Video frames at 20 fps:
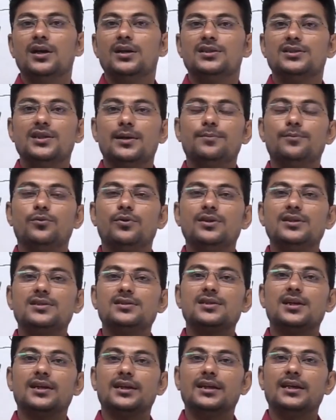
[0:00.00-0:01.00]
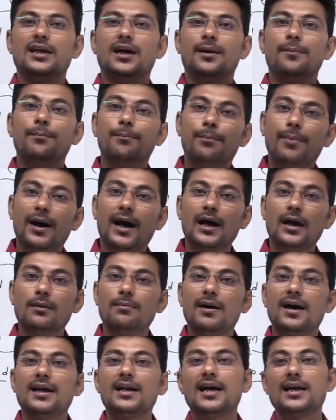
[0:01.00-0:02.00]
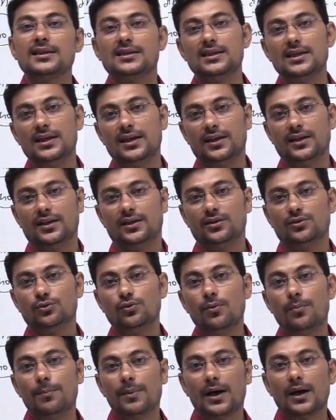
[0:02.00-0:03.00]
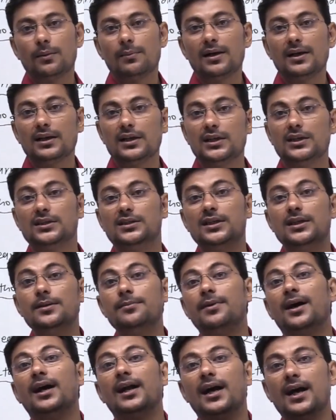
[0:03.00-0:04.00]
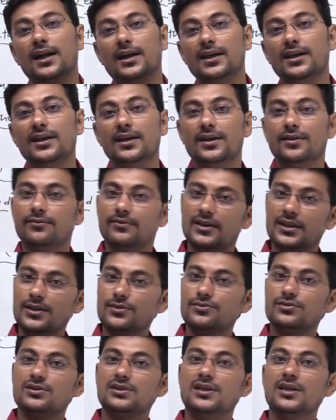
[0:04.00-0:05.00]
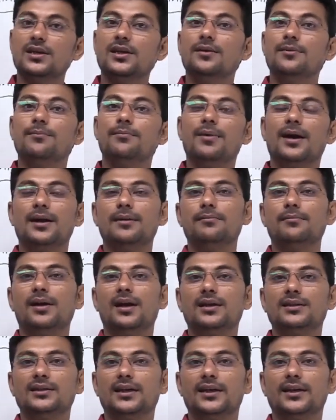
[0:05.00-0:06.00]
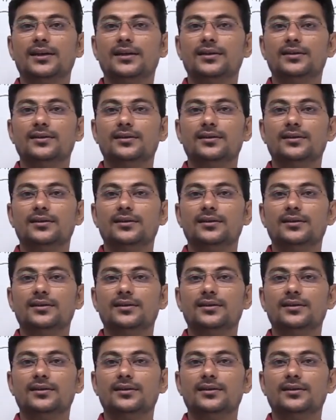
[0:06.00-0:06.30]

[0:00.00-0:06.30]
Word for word: जब कोई संख्या बार बार आती है तो बार बार कितनी बार आ रही है वही उसकी बारंबारता है